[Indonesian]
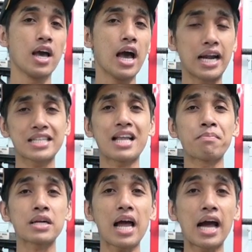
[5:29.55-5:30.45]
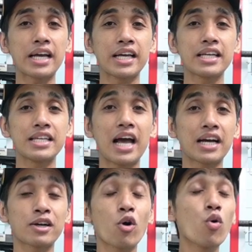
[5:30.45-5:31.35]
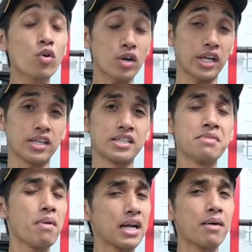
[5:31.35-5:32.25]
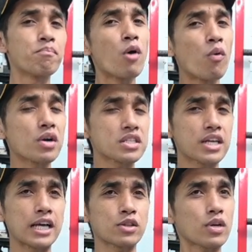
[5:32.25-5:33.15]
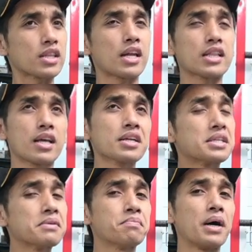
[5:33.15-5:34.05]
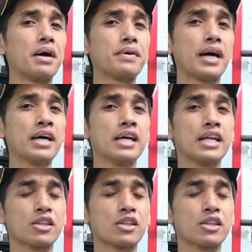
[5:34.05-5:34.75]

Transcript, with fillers: Ada senapan angin yang uklik di mana powernya itu rata-rata di bawah